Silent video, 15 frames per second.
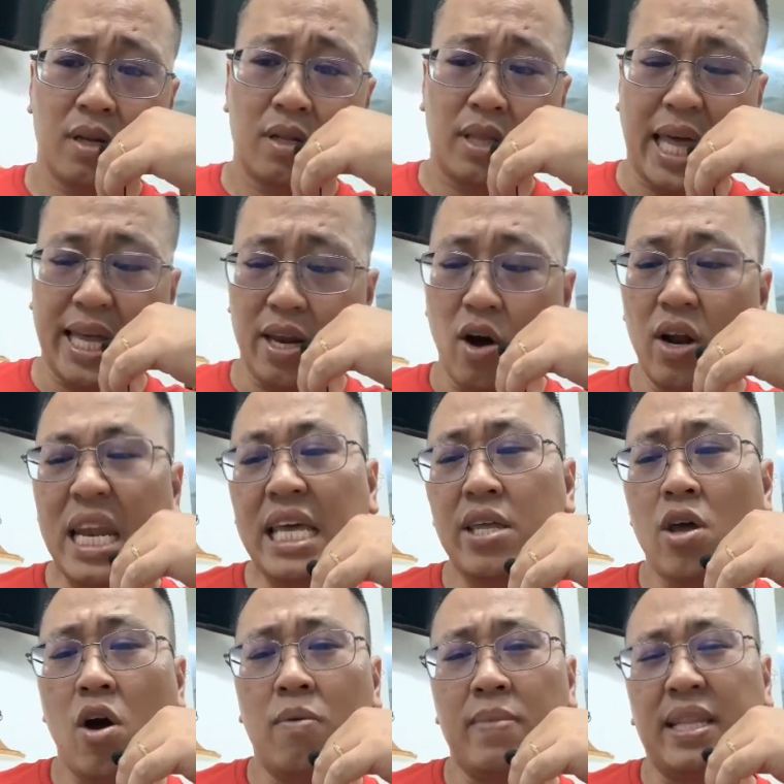thì đó lý
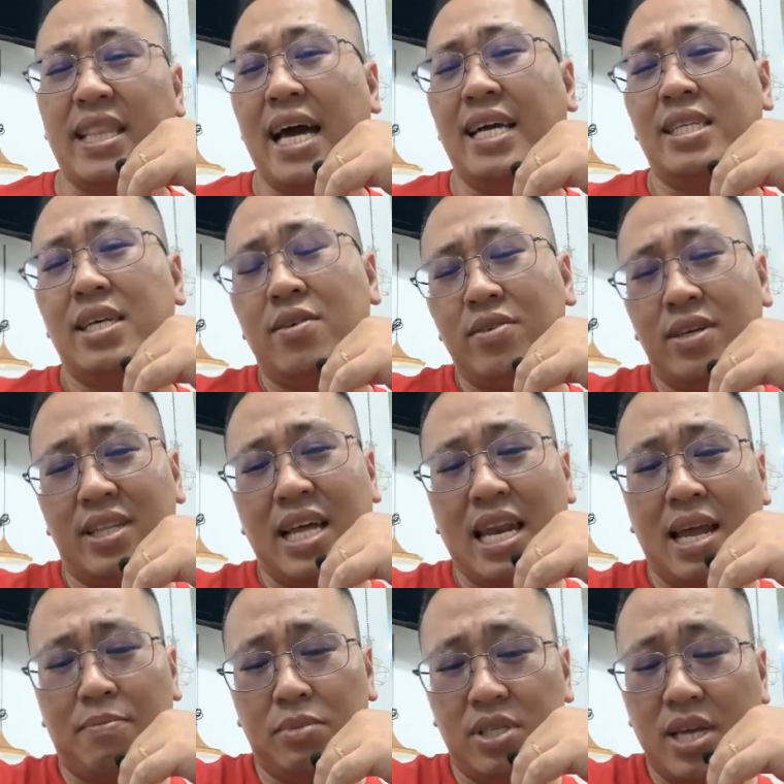do mà tại sao người ta
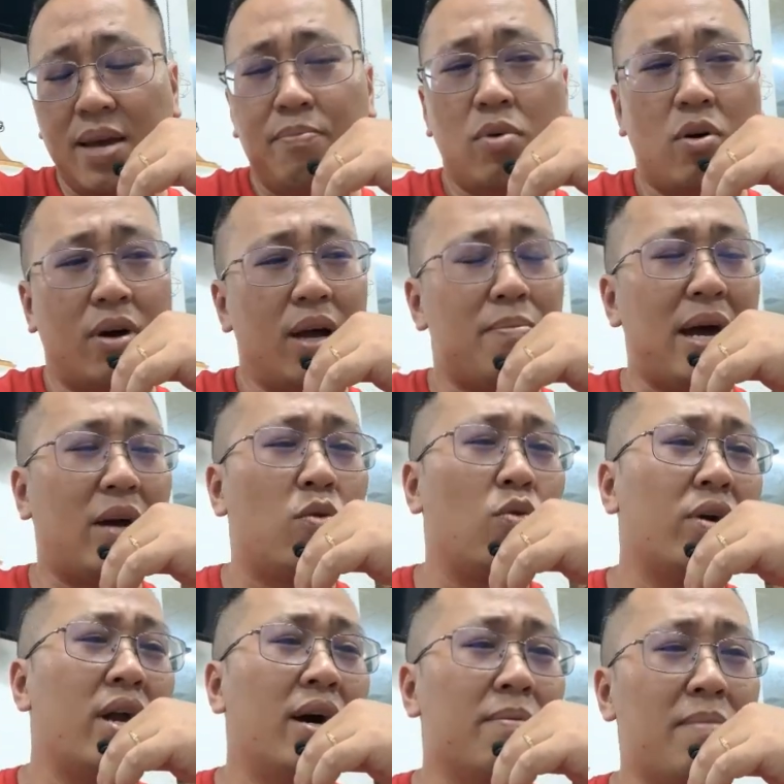làm sếp còn các bạn cuộc
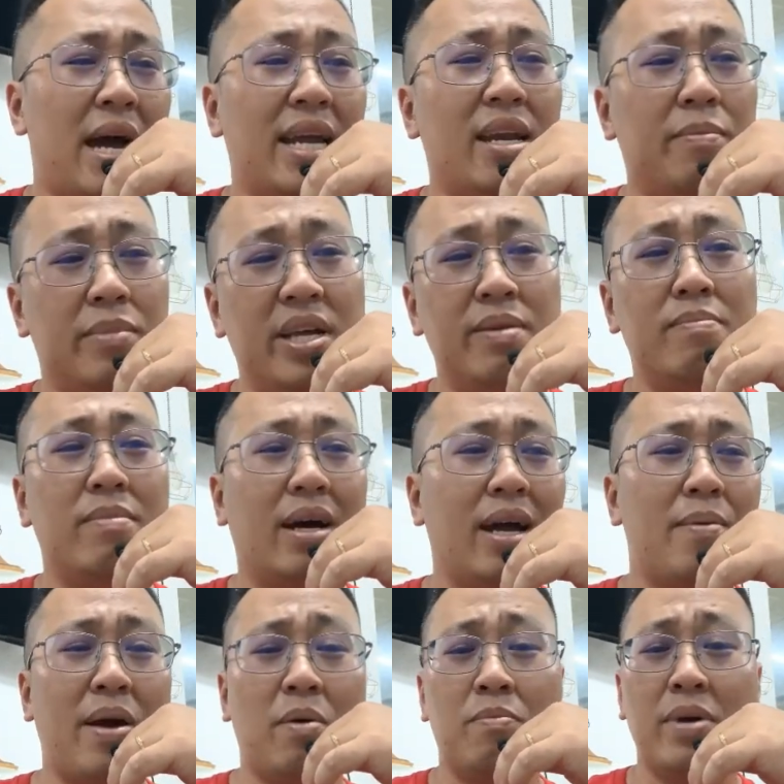đời mãi làm lính mà các
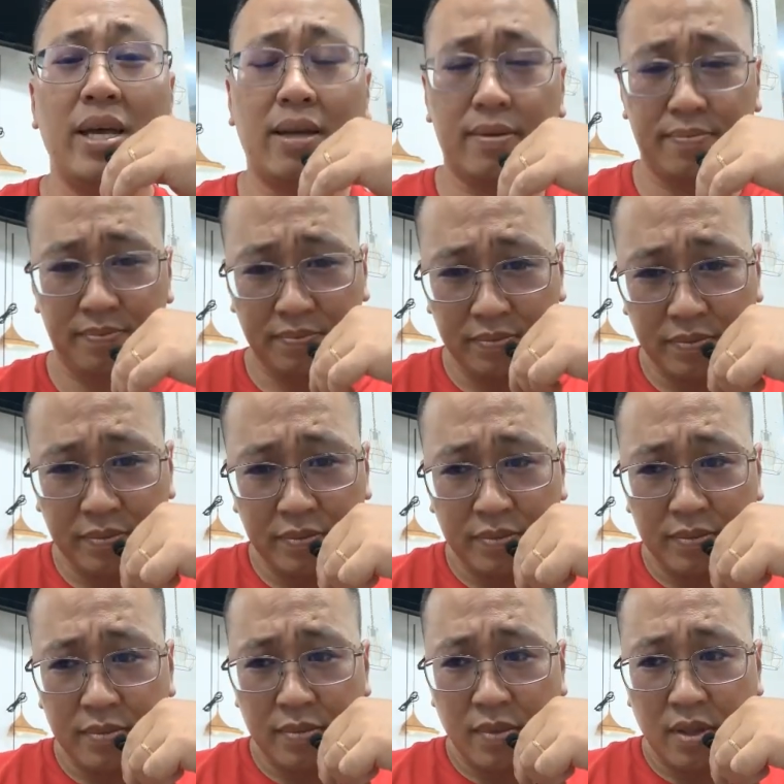bạn không biết
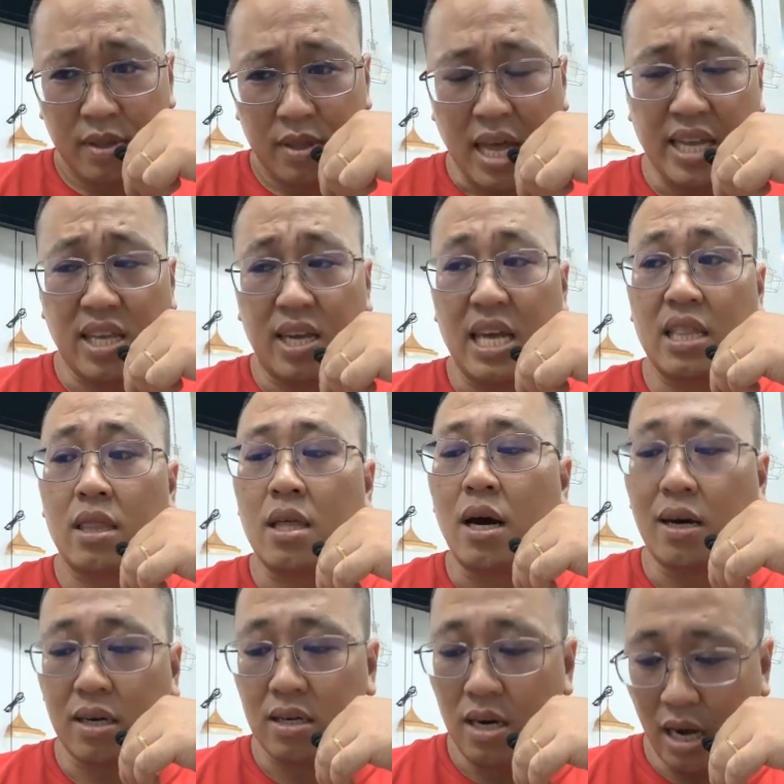tại vì cái thực
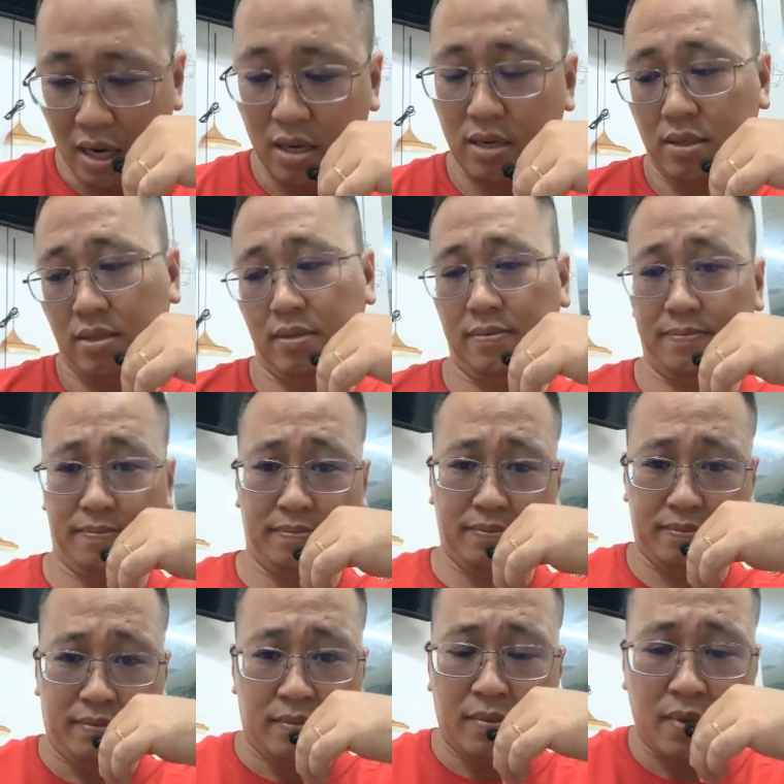lực
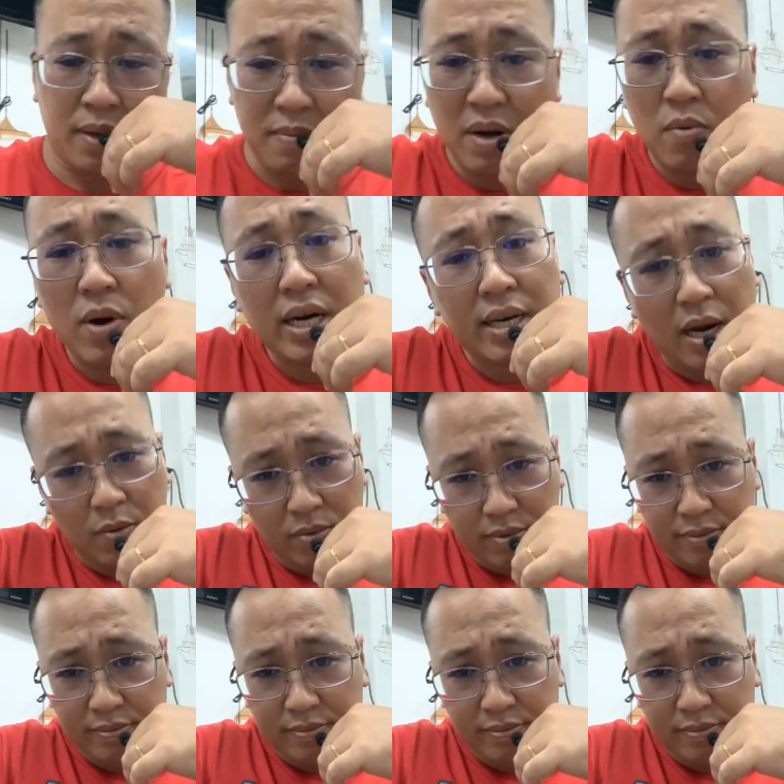nó mới quan trọng